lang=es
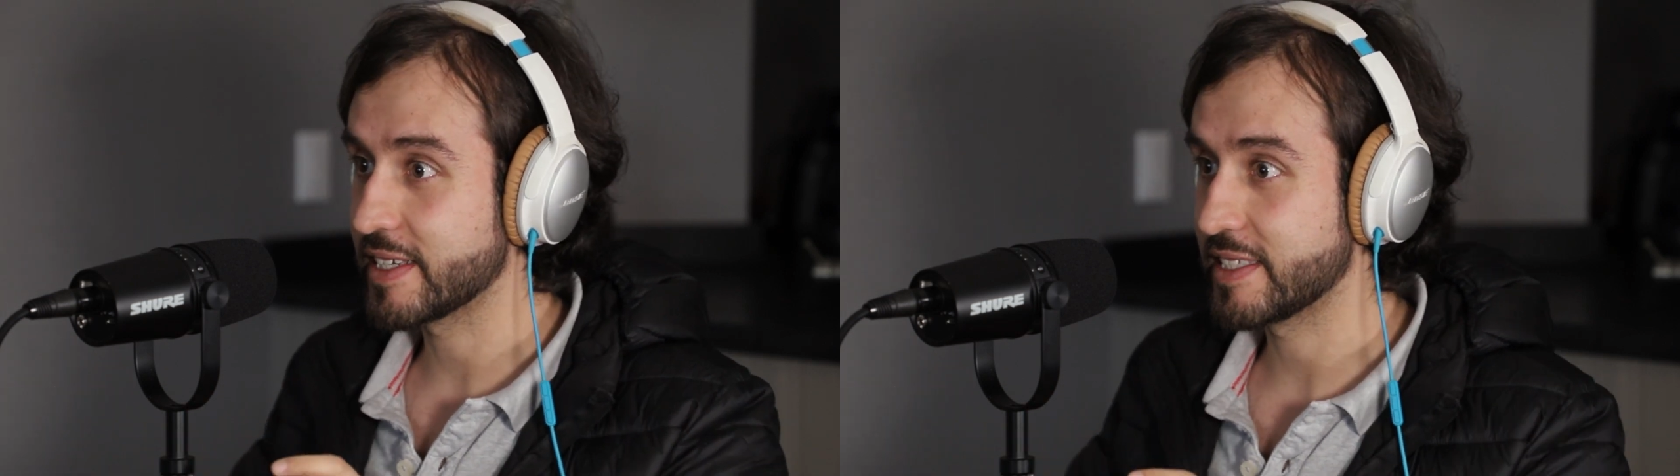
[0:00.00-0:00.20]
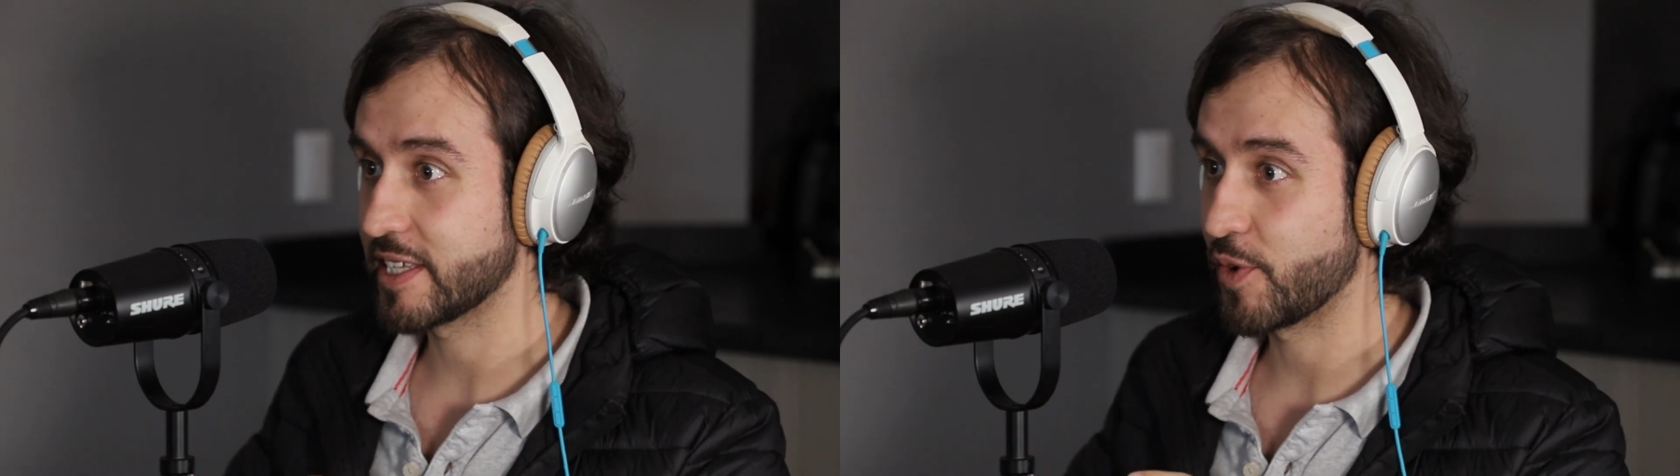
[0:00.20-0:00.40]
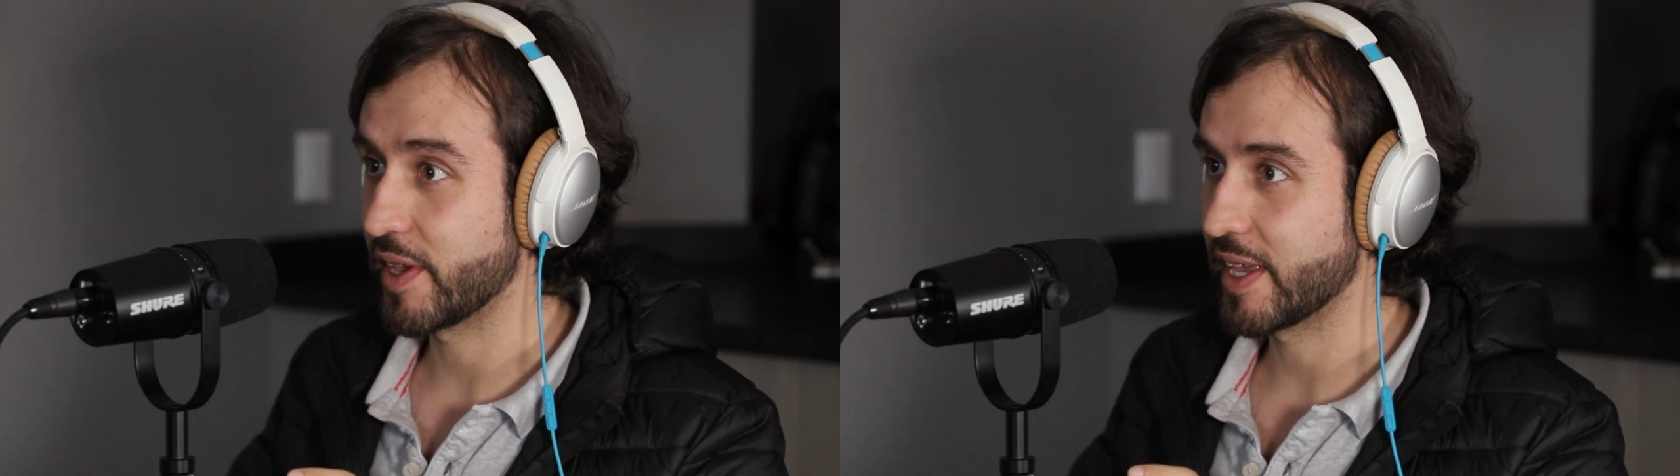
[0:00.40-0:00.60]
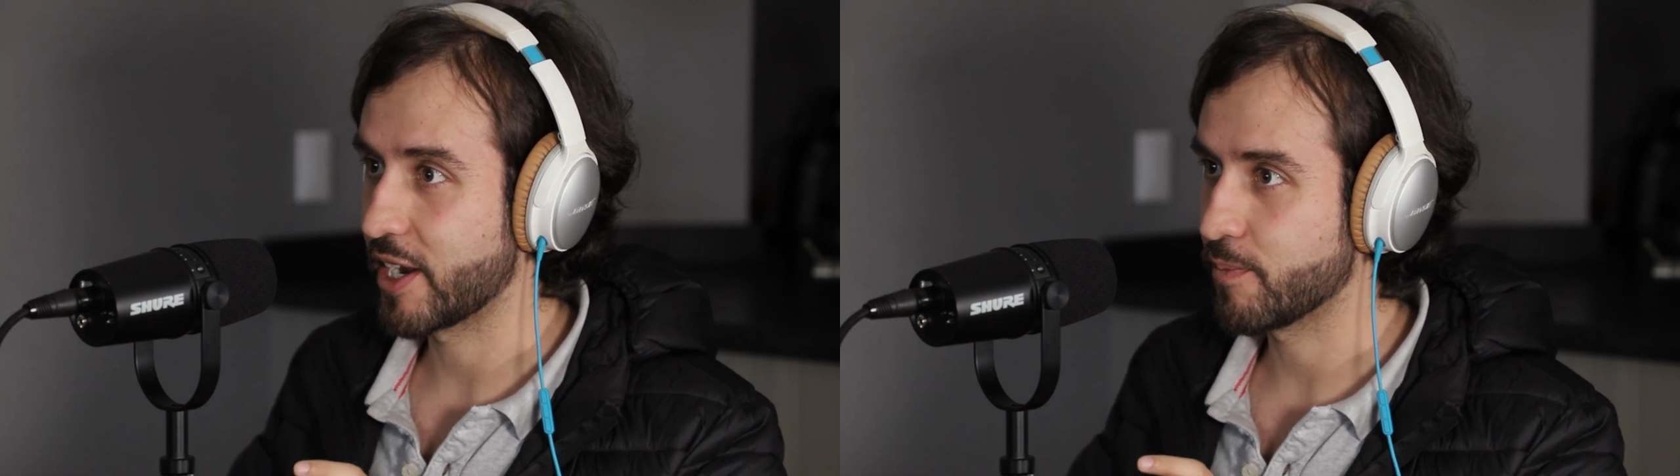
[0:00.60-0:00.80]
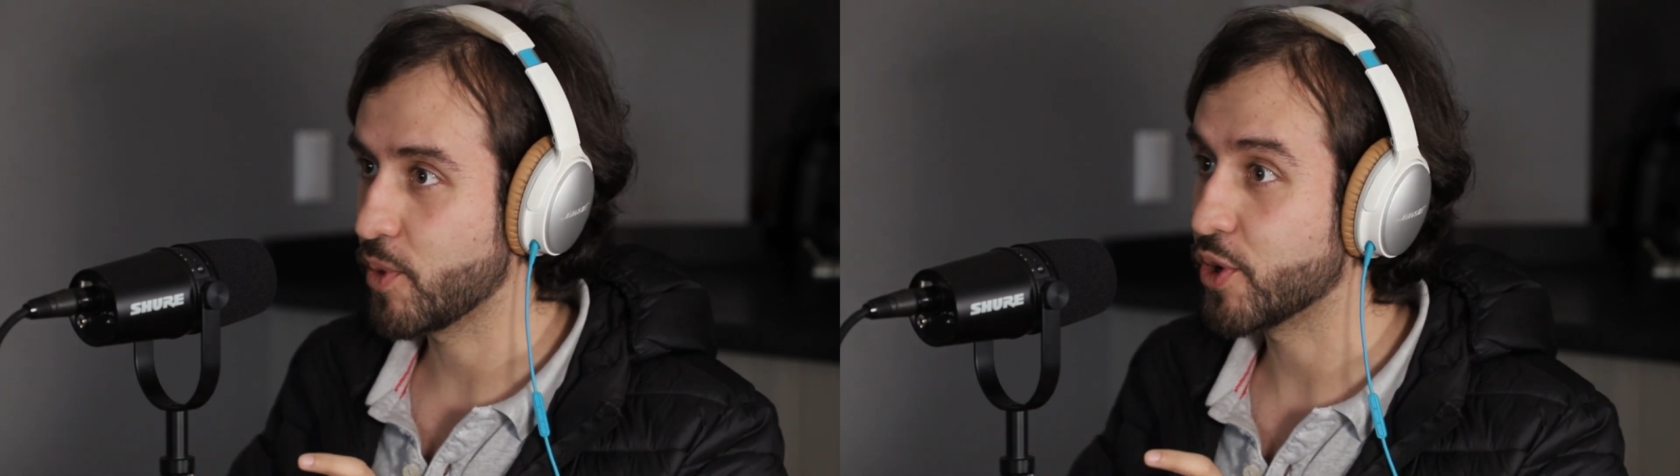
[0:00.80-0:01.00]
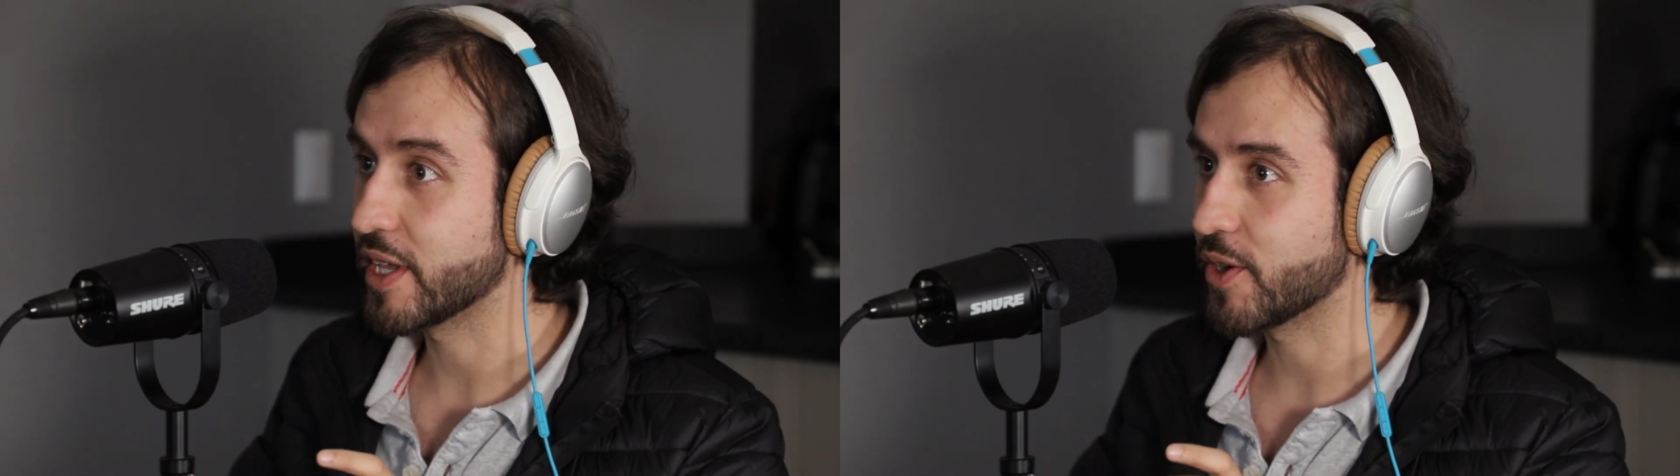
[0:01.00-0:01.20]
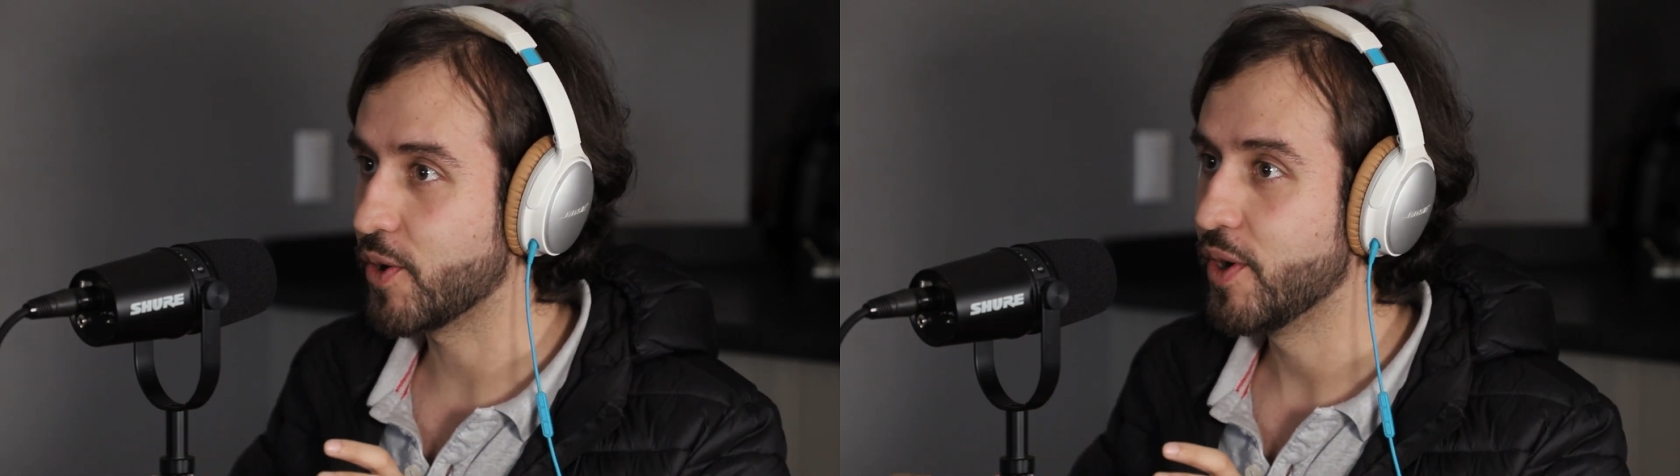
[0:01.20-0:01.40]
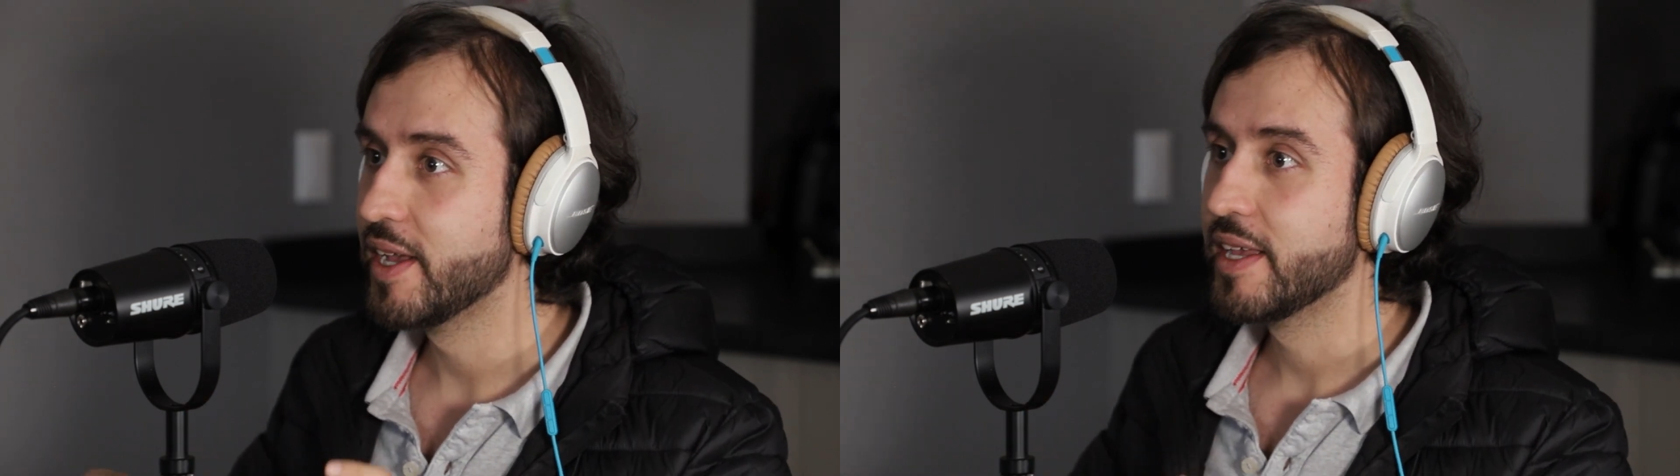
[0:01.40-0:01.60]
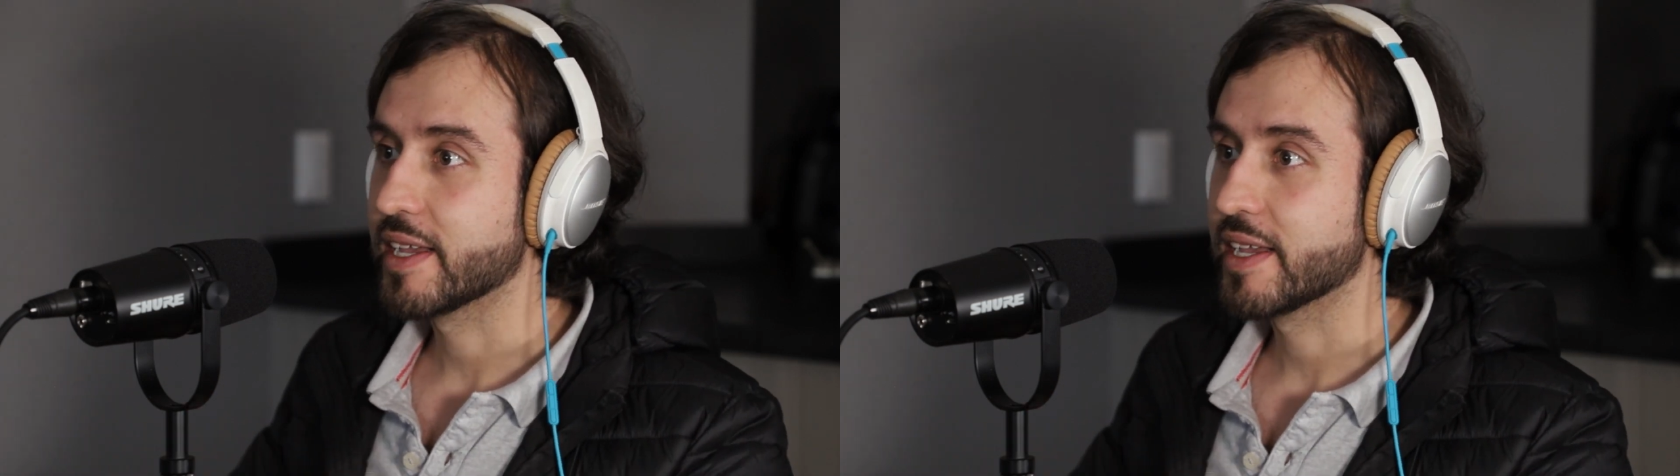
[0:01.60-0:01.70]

que si se veía armónico,